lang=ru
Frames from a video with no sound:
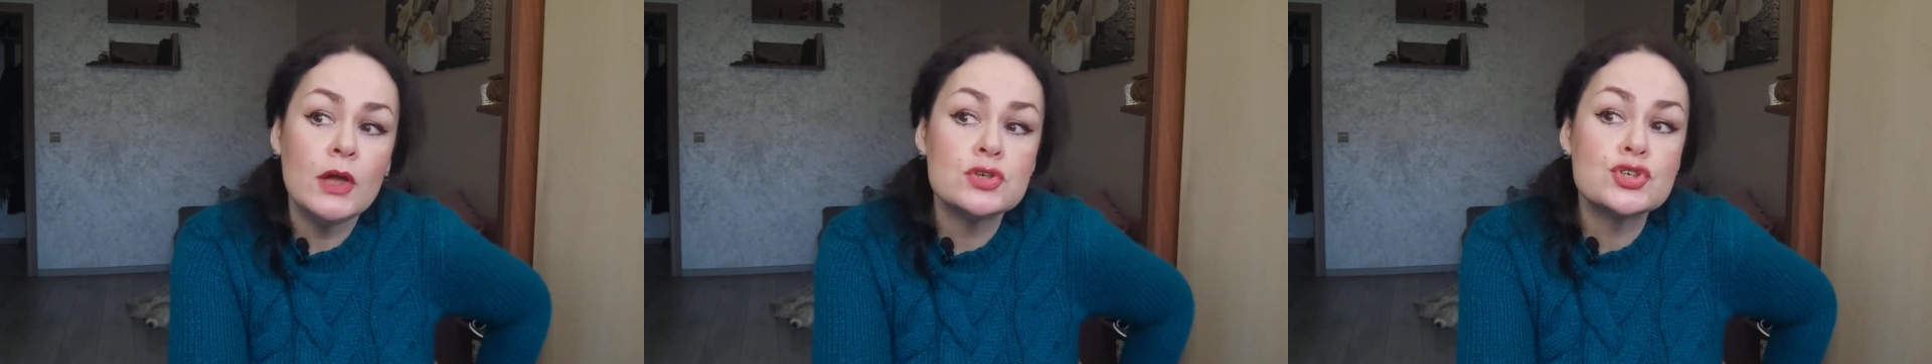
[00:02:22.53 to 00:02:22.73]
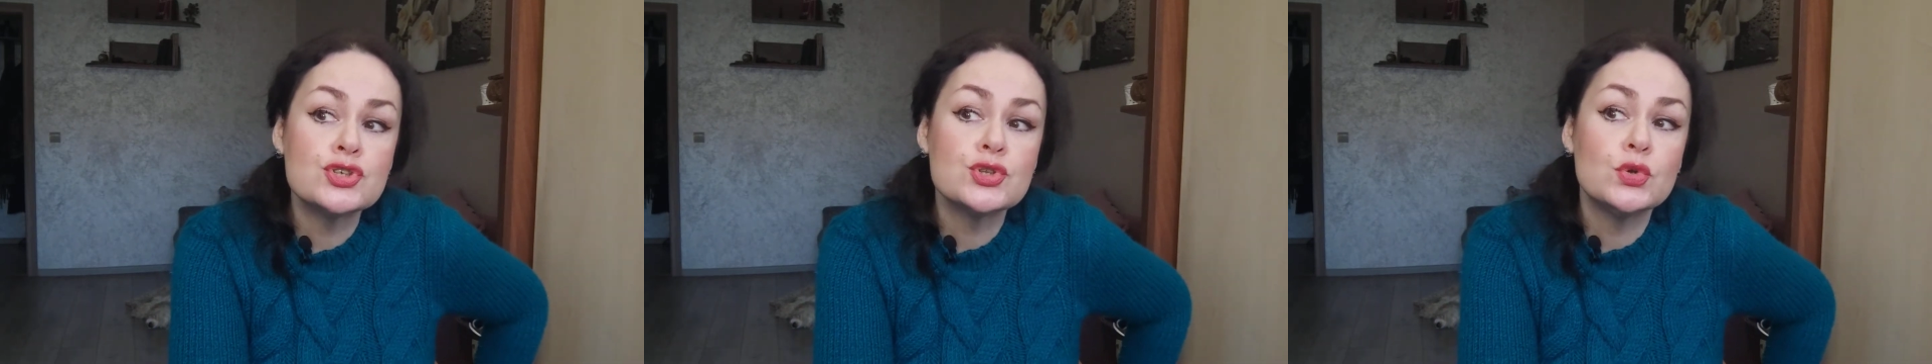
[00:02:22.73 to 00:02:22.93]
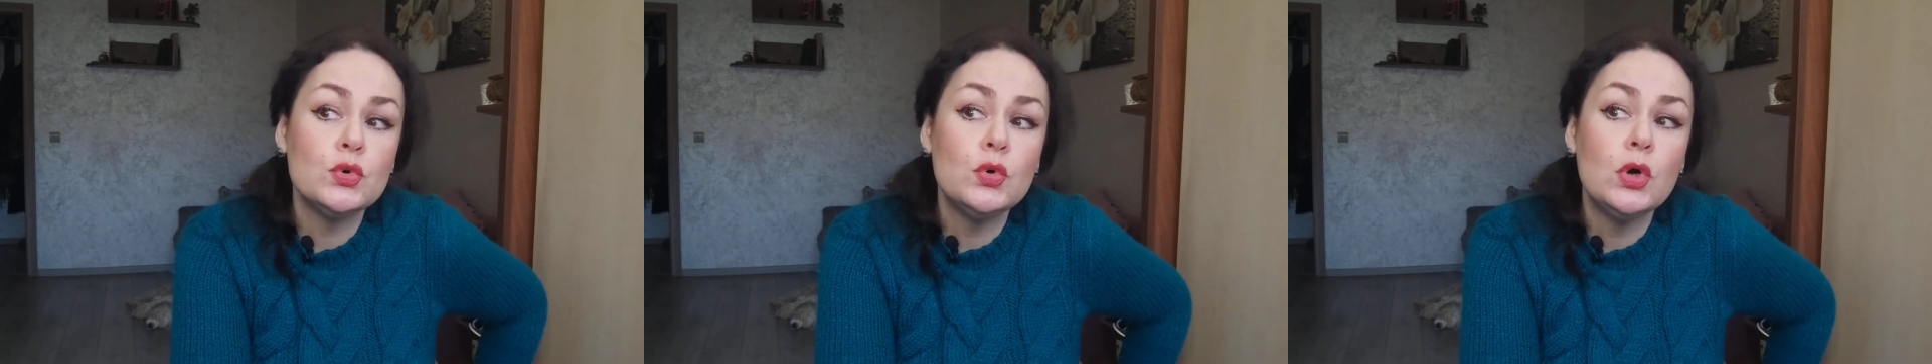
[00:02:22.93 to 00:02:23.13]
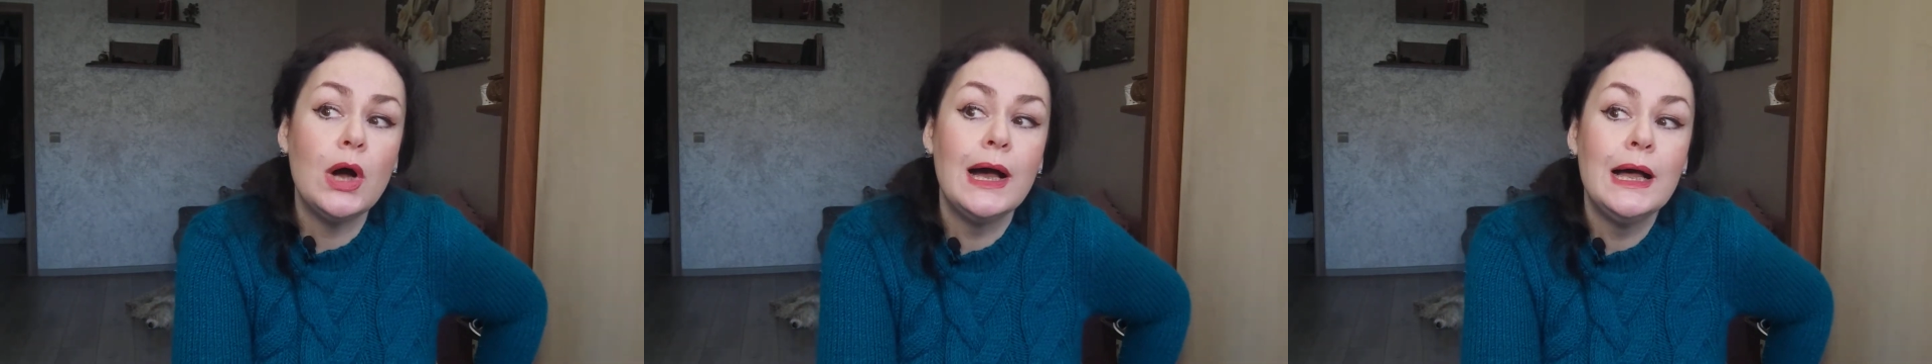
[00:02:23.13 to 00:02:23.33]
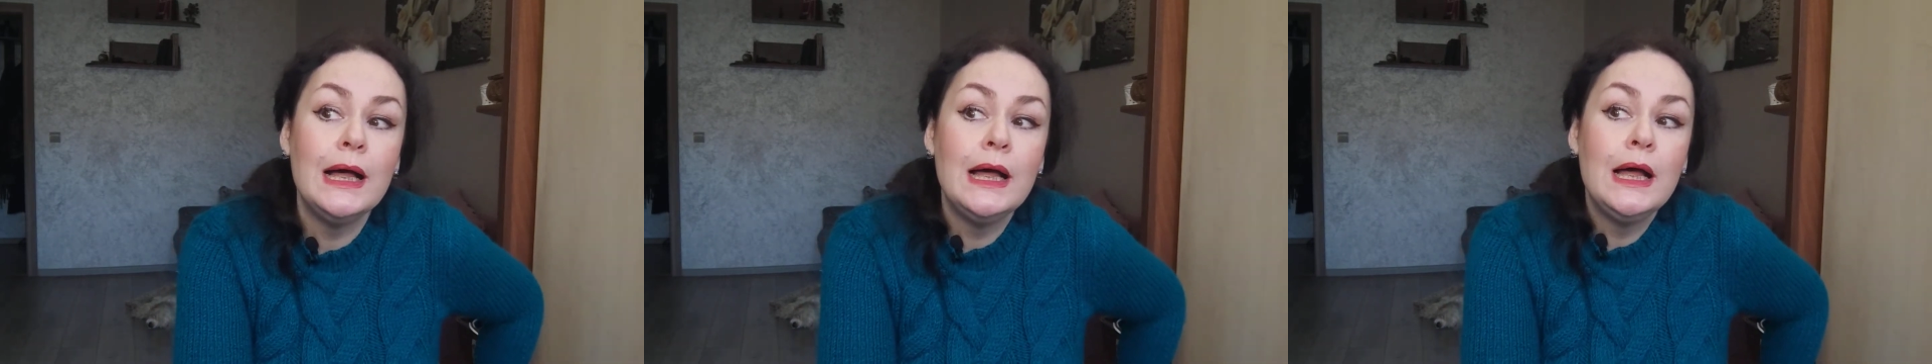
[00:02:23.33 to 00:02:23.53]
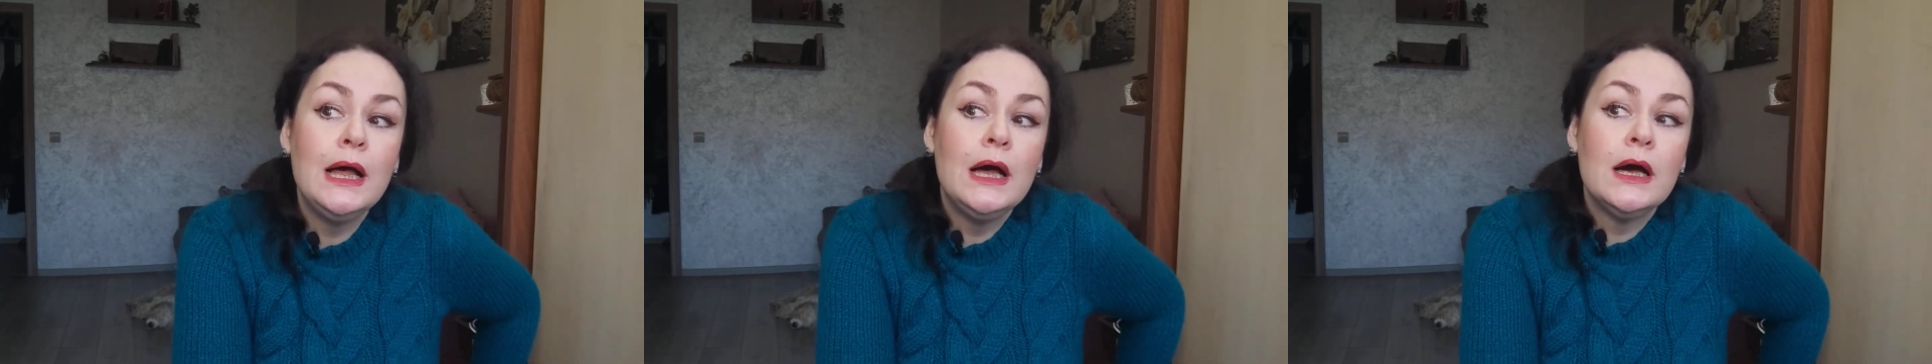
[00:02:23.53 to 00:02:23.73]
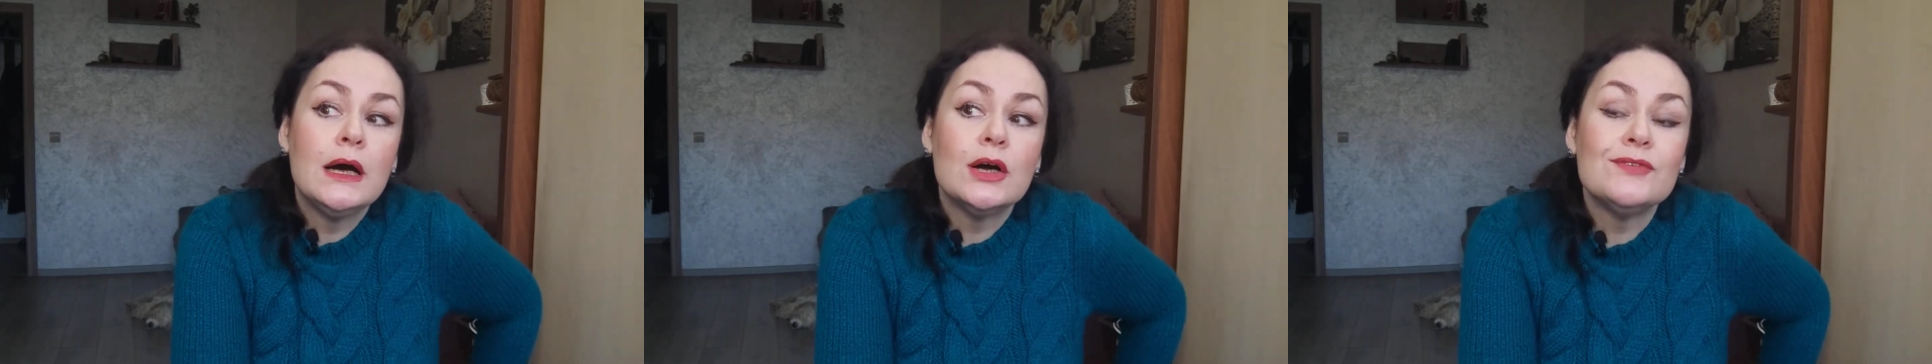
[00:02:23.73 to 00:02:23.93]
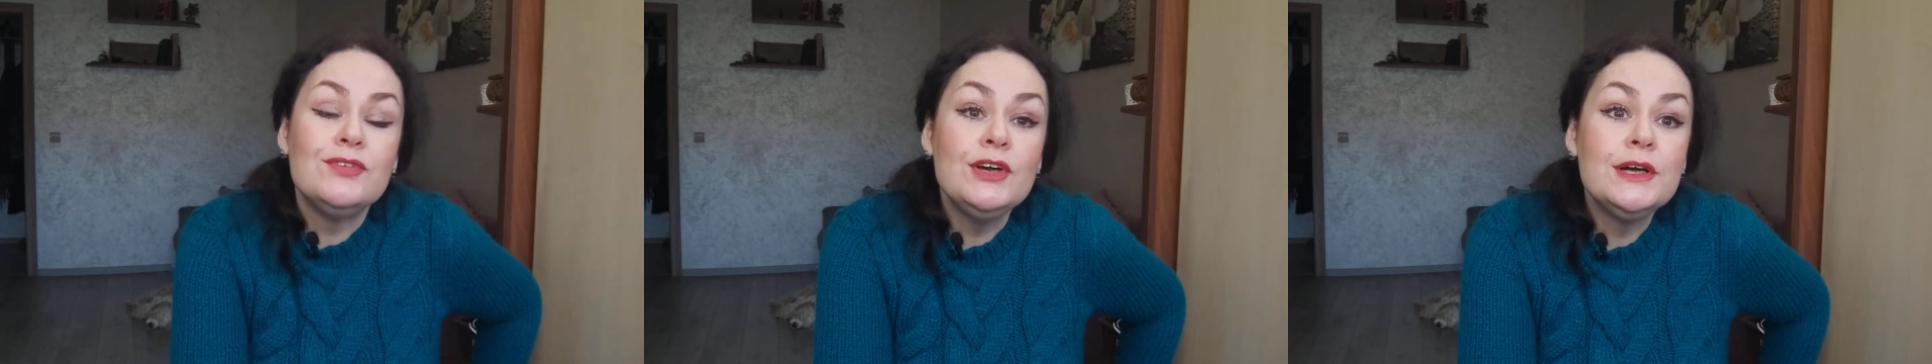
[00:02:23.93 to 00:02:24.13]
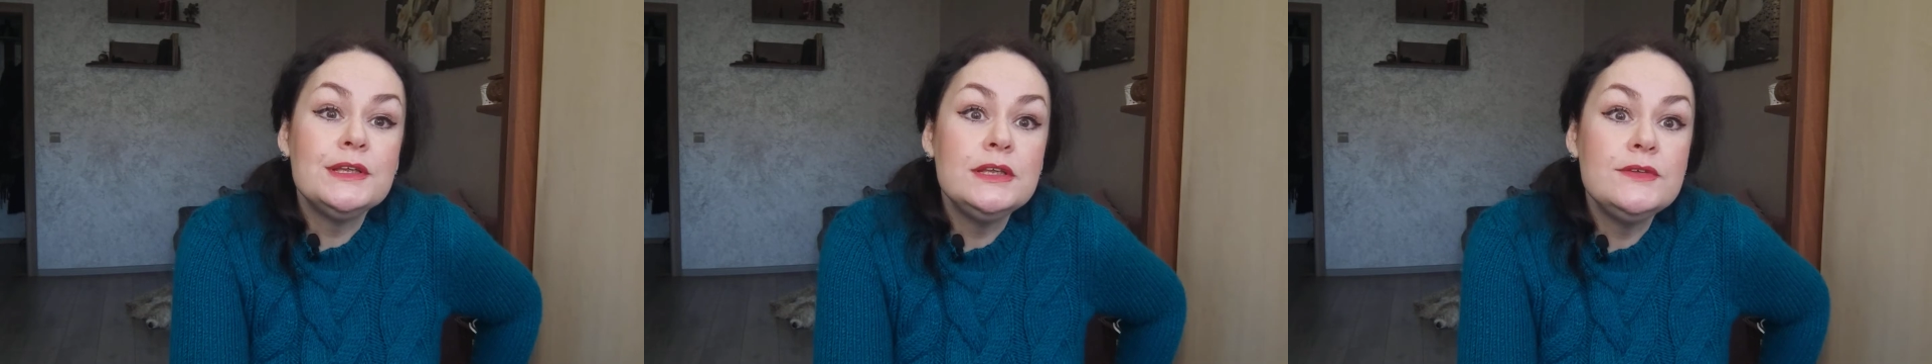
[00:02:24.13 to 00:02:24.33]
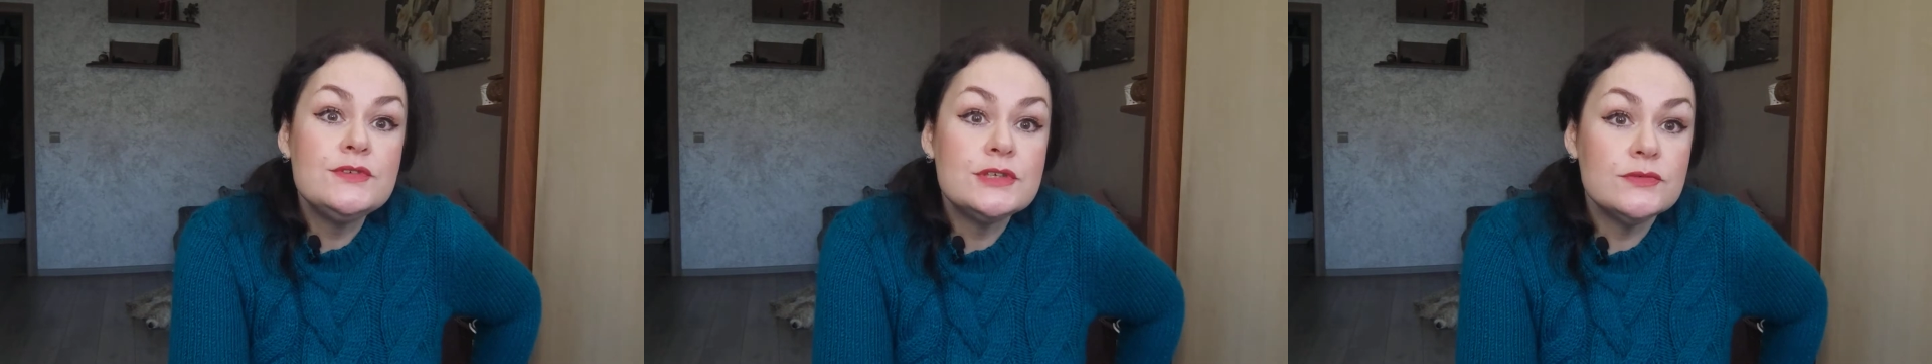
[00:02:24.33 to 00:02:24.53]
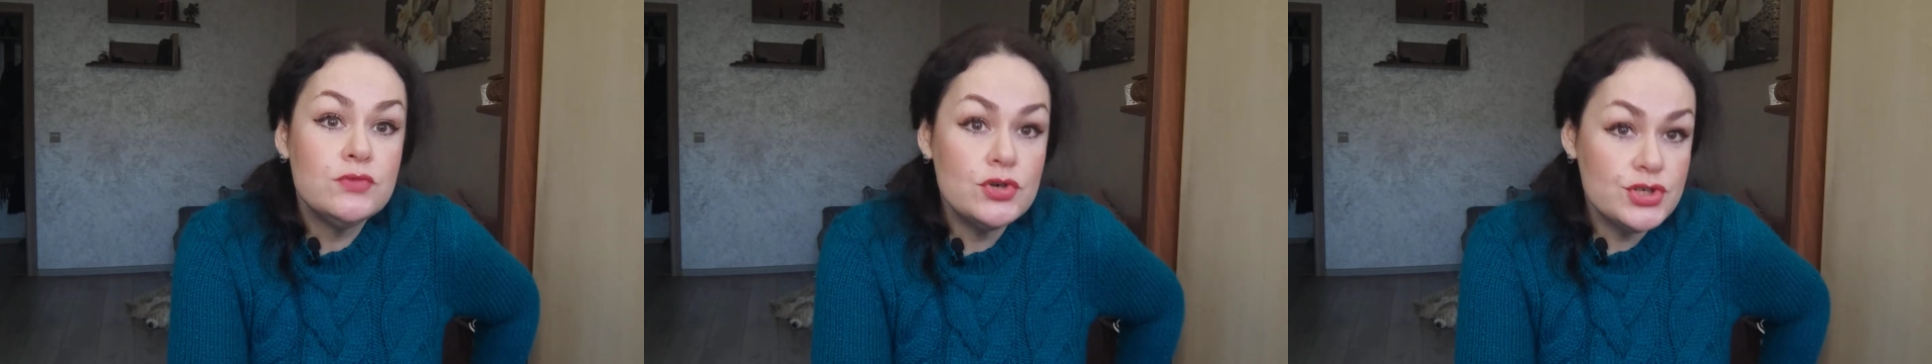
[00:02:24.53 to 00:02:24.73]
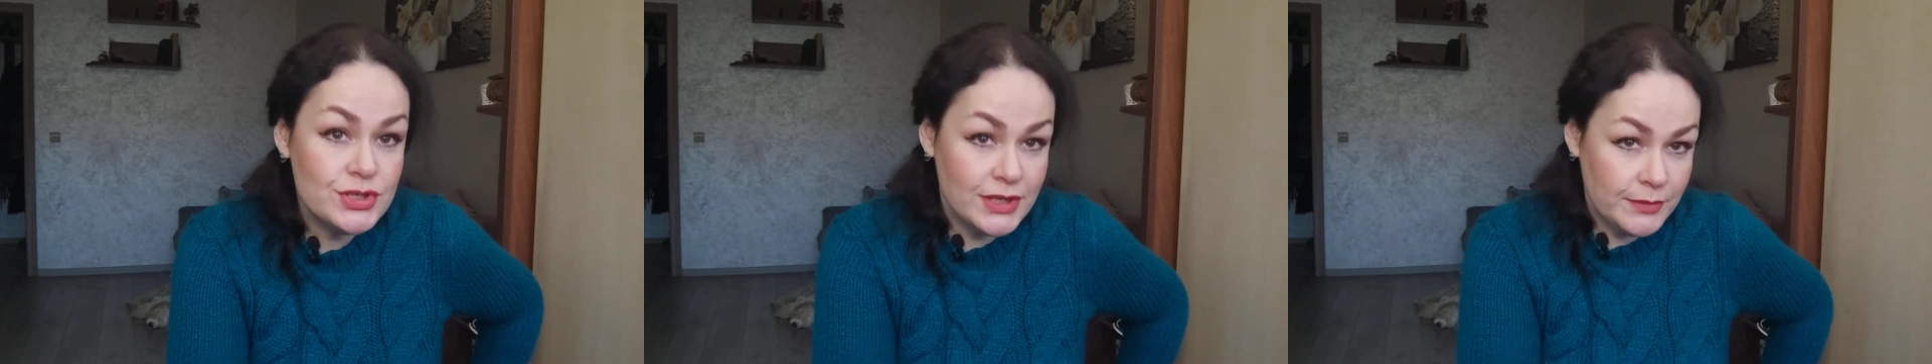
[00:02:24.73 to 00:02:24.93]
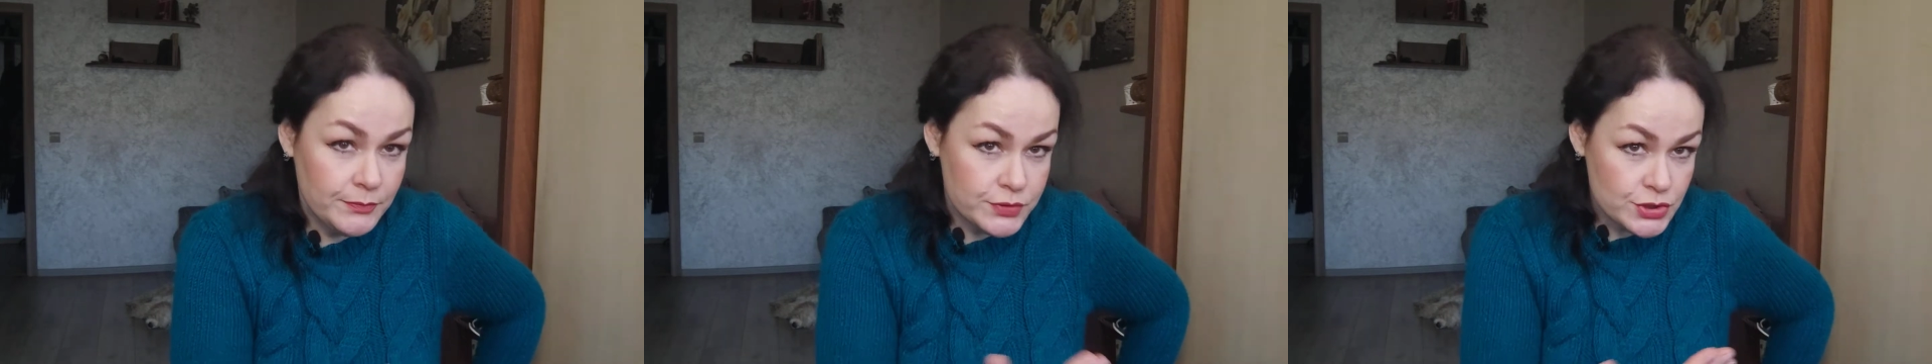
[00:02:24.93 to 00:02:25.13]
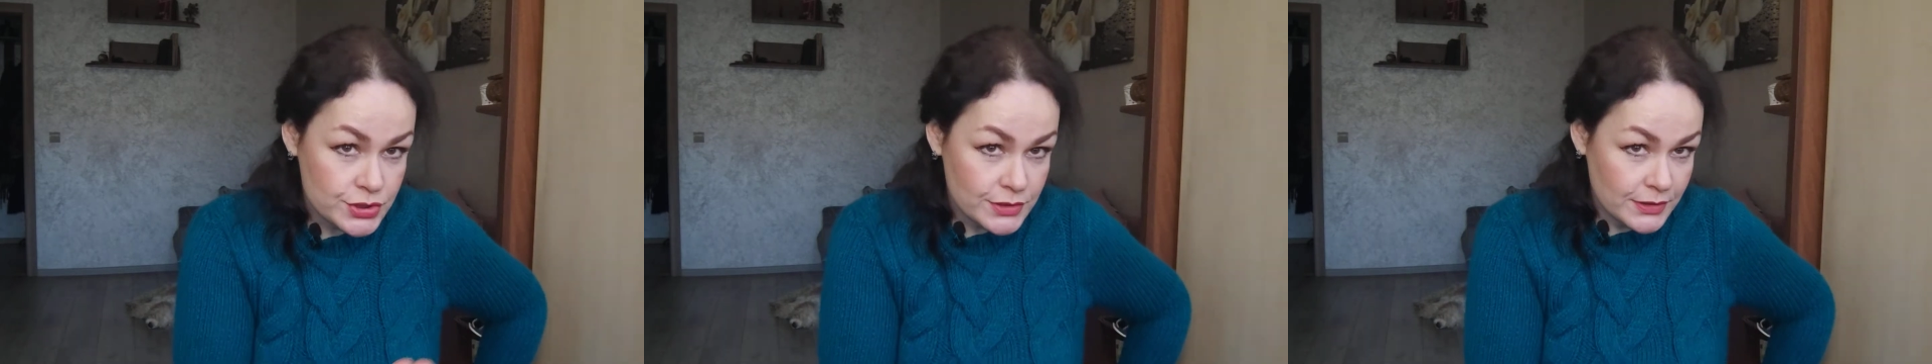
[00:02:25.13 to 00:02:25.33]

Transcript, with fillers: что выгоднее всего же нам